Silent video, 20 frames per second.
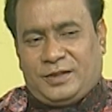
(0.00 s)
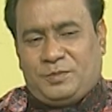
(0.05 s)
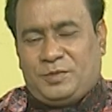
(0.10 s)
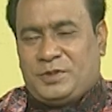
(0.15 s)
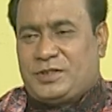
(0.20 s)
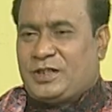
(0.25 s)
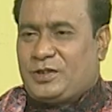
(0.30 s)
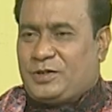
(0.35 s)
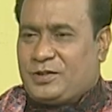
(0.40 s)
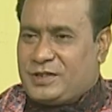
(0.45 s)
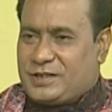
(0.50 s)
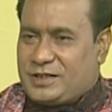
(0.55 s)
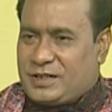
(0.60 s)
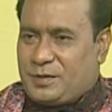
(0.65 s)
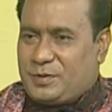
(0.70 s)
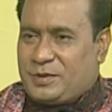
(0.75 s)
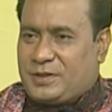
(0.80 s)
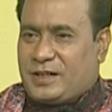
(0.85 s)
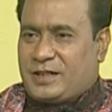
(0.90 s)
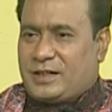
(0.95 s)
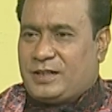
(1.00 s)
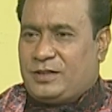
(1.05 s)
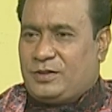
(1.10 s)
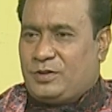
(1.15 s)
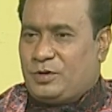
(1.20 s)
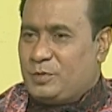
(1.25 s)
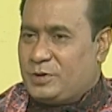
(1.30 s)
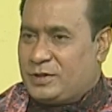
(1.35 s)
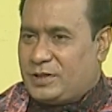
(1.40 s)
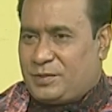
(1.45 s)
বিচারক হিসাবে থাকেন
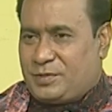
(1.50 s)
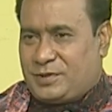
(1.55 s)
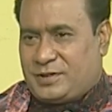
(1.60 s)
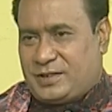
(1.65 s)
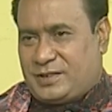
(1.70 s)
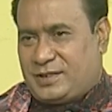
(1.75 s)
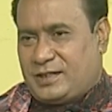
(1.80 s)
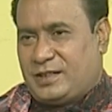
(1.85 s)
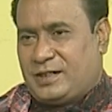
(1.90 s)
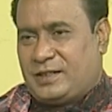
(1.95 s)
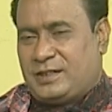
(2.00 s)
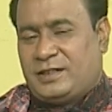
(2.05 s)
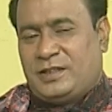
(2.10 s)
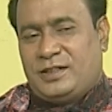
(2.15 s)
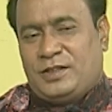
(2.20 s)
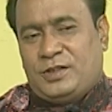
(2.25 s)
অমিতাভ বেজা স্যার